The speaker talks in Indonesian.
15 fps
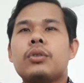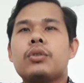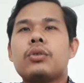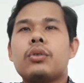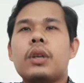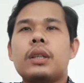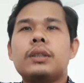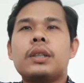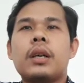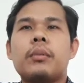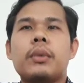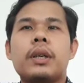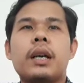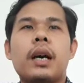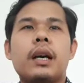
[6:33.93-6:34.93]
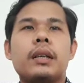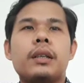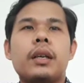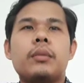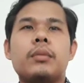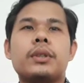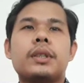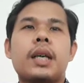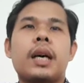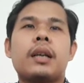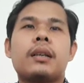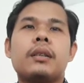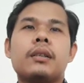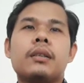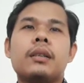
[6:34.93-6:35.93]
Susunannya megah dan besar,
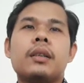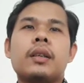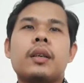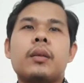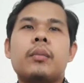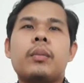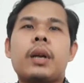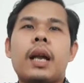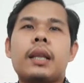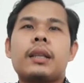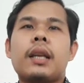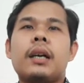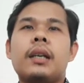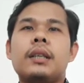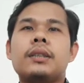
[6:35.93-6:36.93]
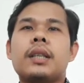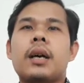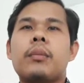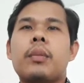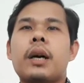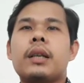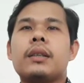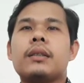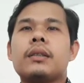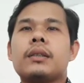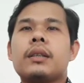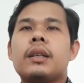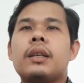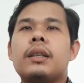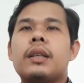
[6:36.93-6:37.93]
merata dan nyaman,
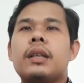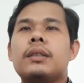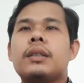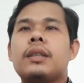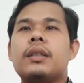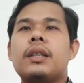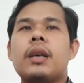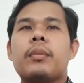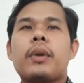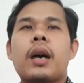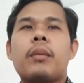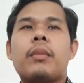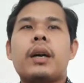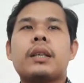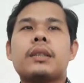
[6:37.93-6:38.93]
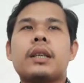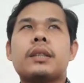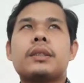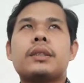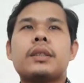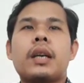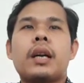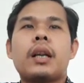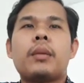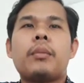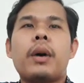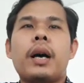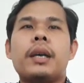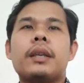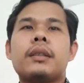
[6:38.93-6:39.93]
dan setiap kamarnya secara
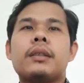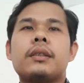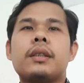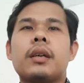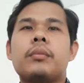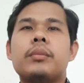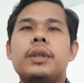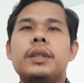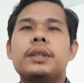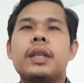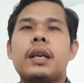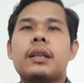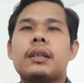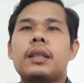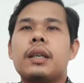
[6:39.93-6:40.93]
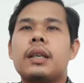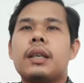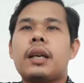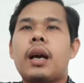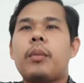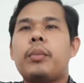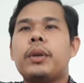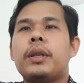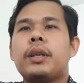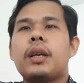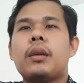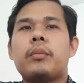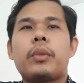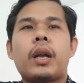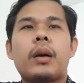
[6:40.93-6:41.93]
baik dan bijak dilengkapi
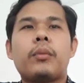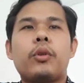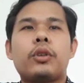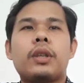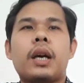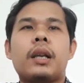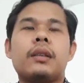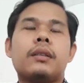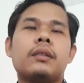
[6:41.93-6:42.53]
dengan perabotan.